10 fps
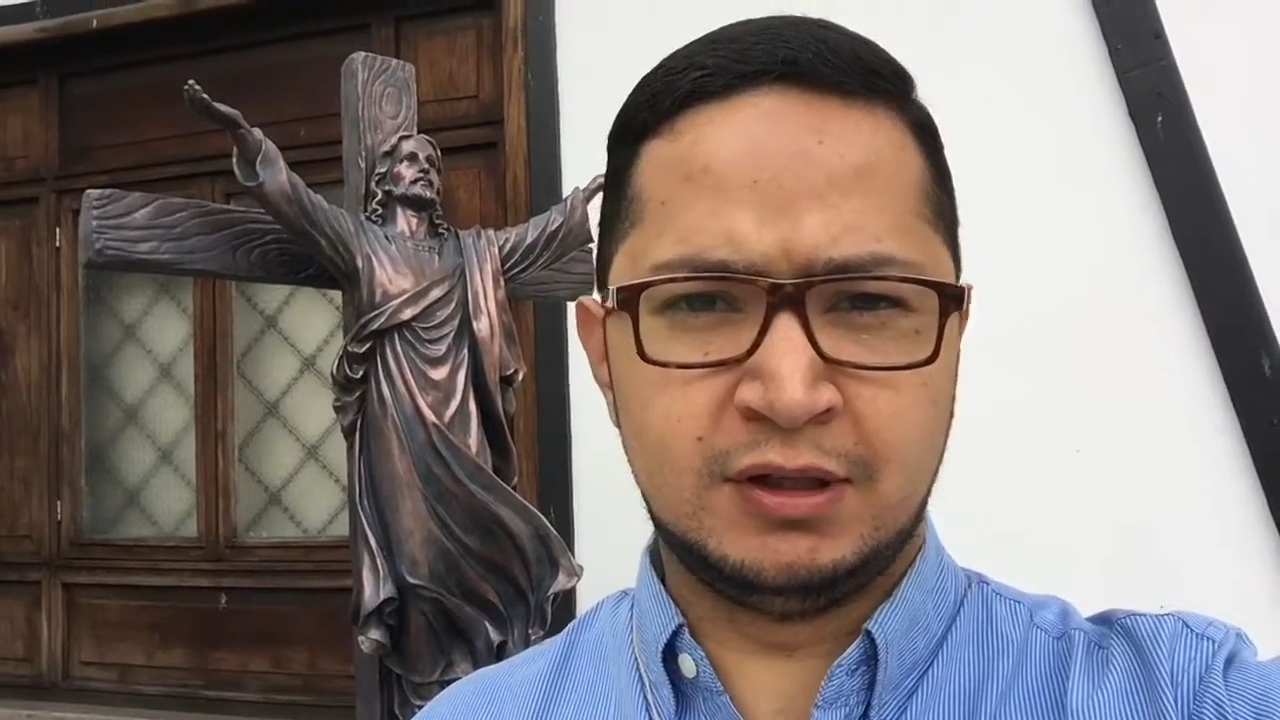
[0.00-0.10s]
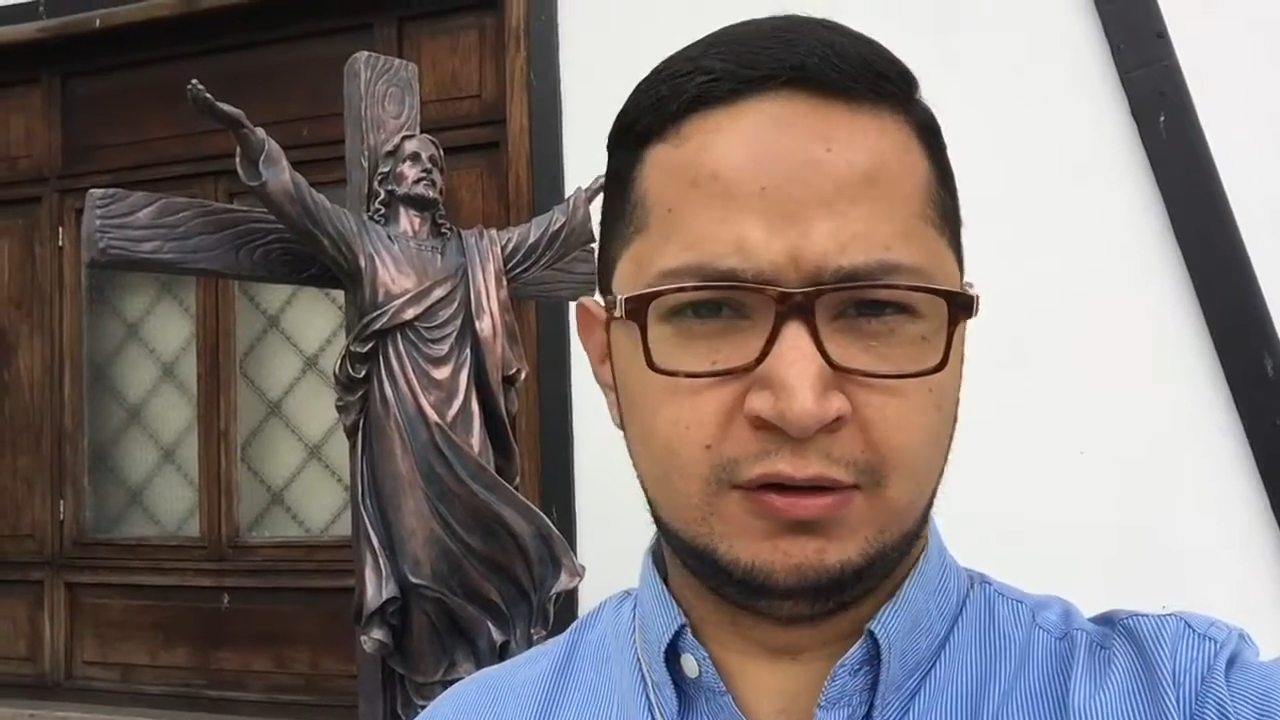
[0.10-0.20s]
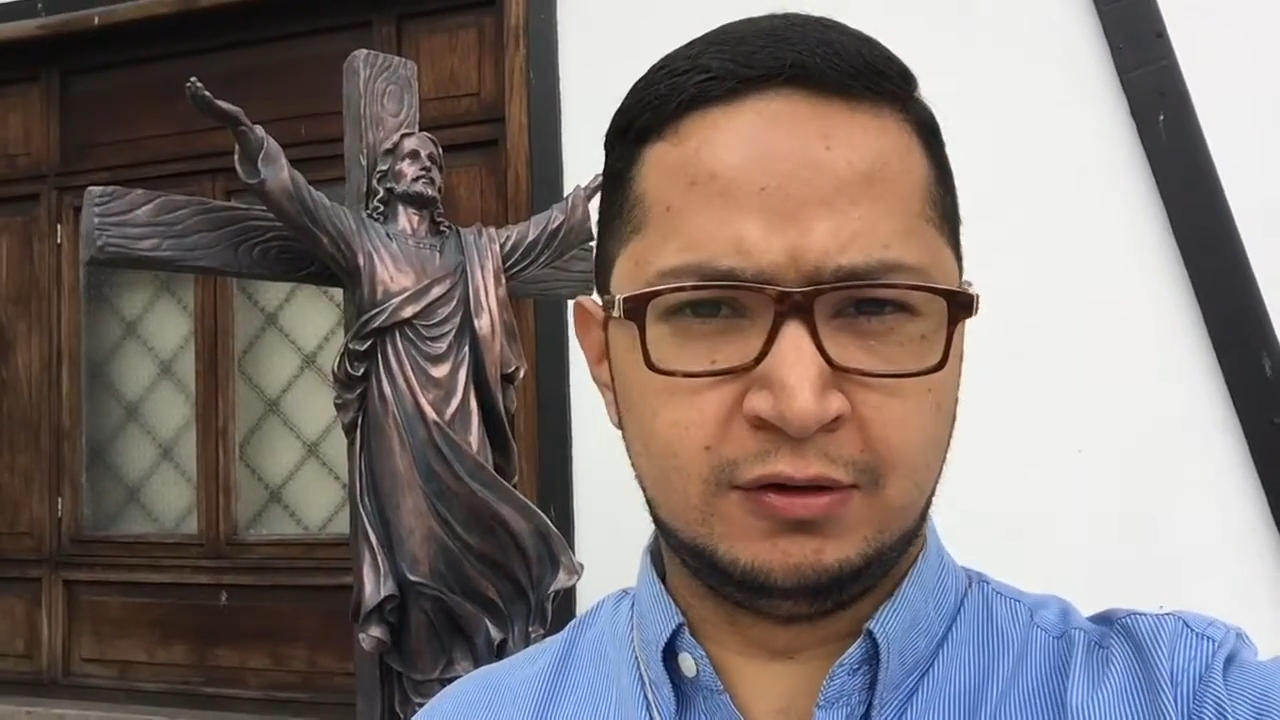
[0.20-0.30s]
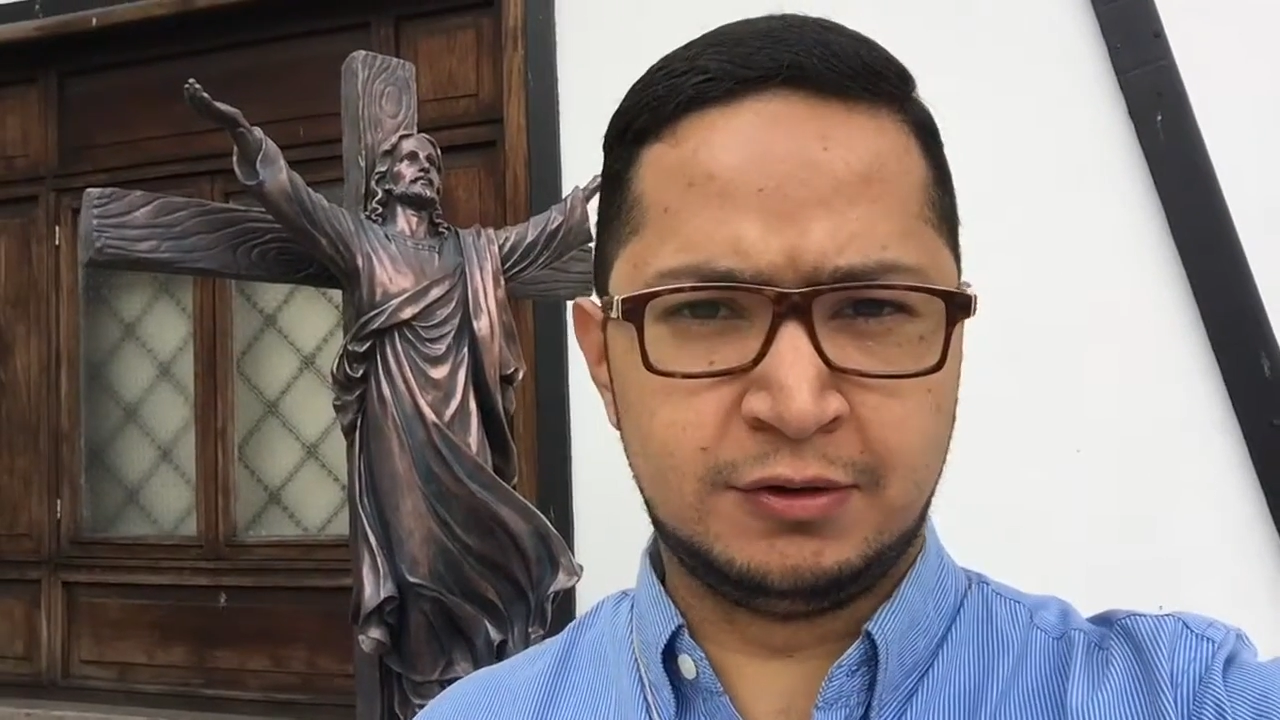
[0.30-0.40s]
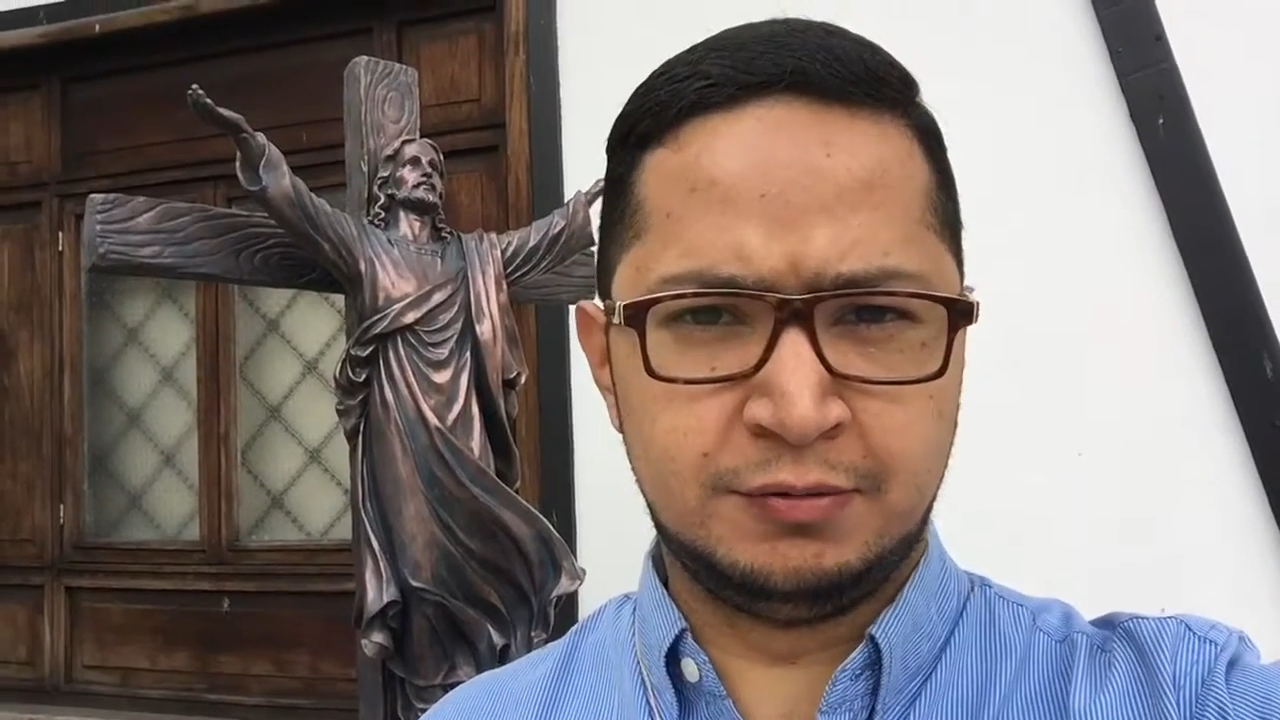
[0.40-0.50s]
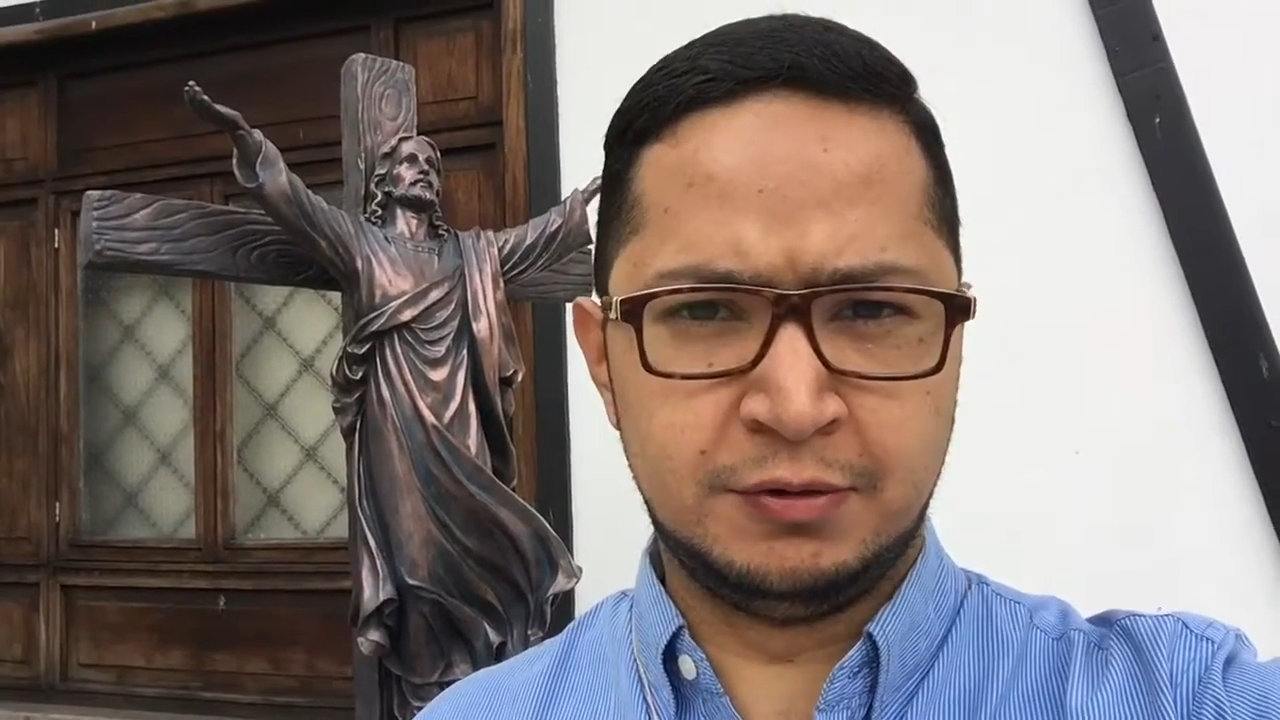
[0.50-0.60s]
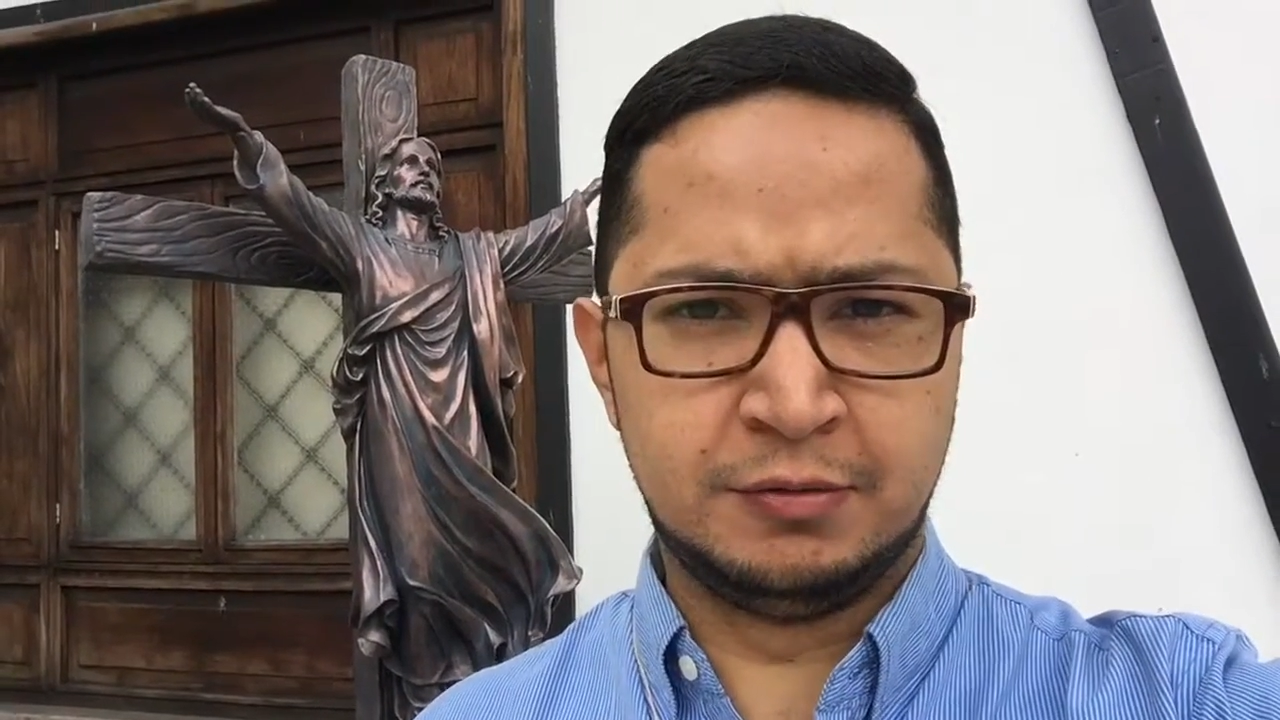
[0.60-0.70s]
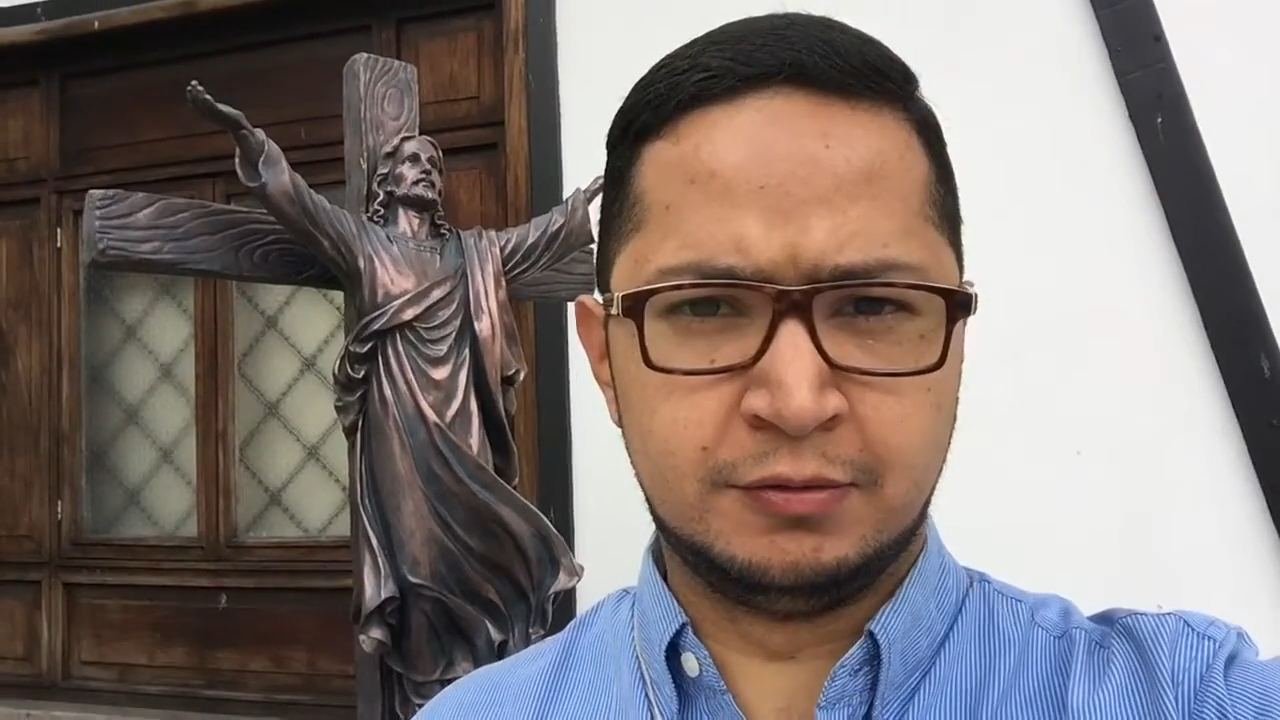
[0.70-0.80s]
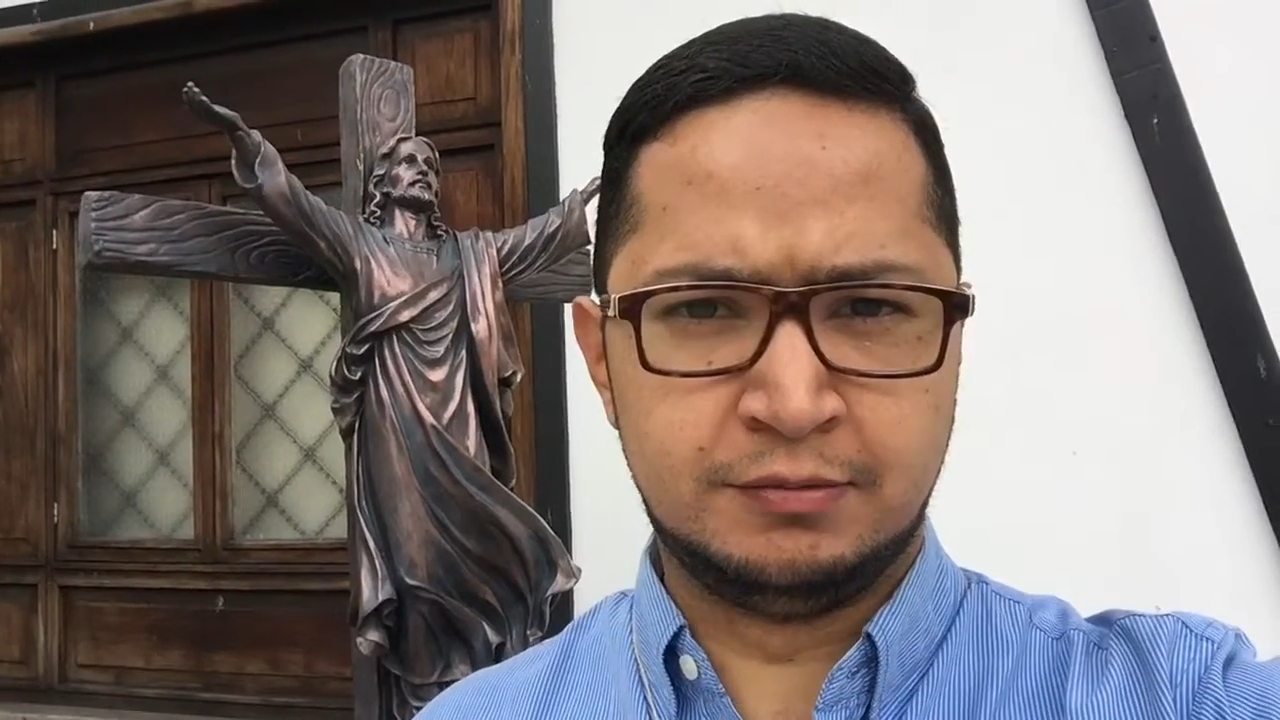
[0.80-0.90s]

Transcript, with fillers: de Dios vivo.